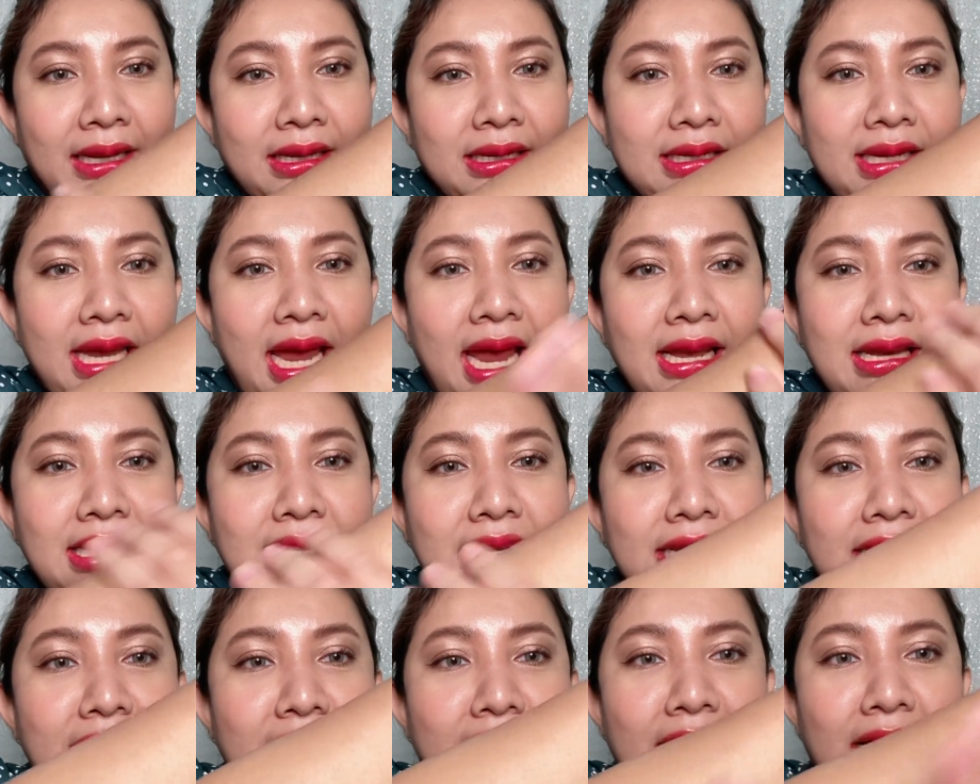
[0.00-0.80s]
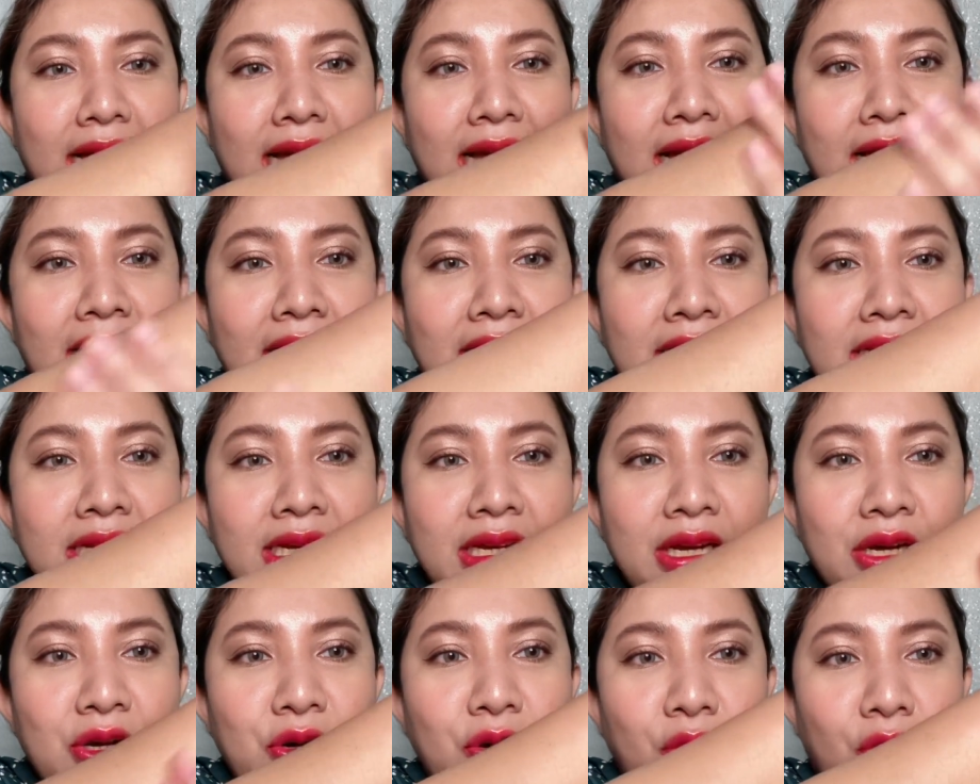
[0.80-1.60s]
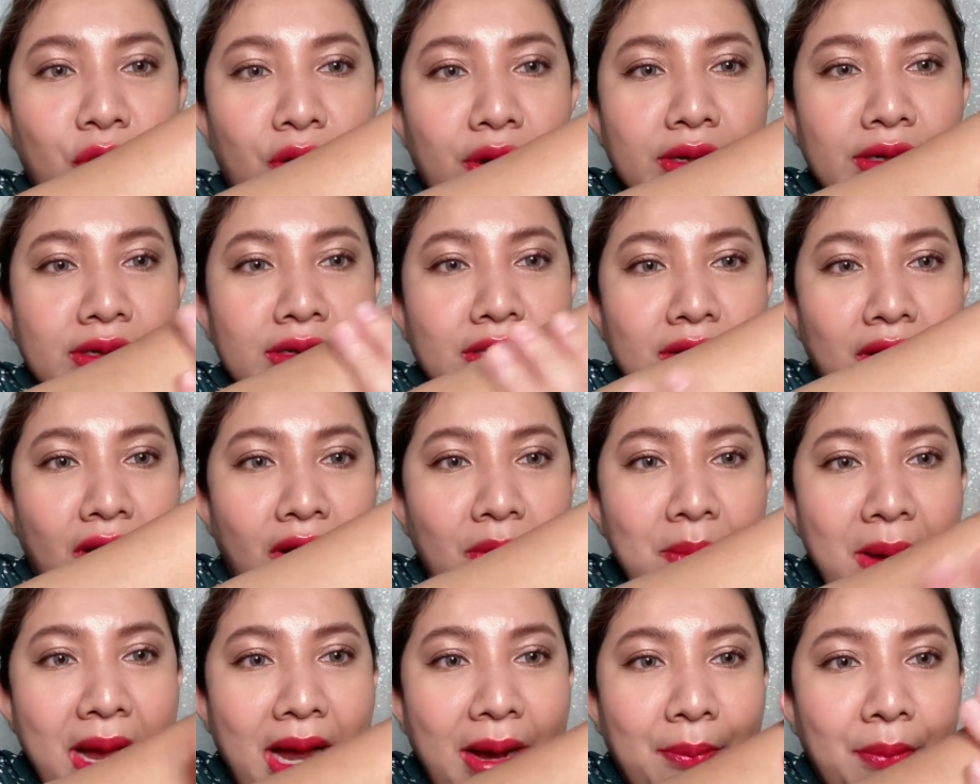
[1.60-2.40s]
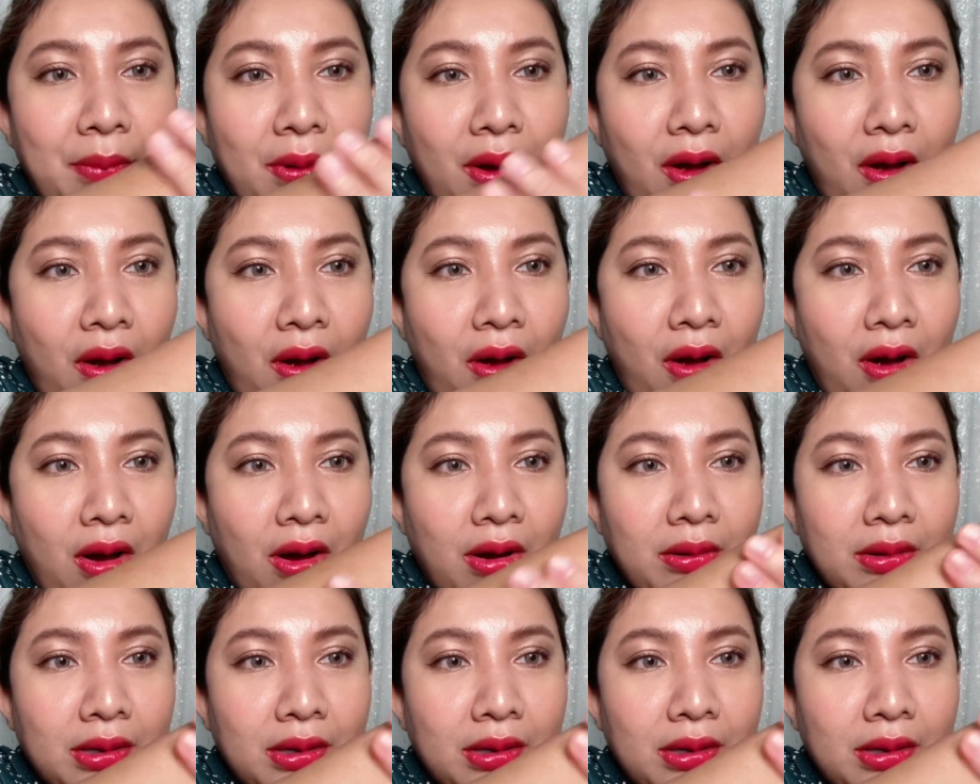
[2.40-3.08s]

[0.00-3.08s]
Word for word: แค่นี้นะคะขนก็แบบออก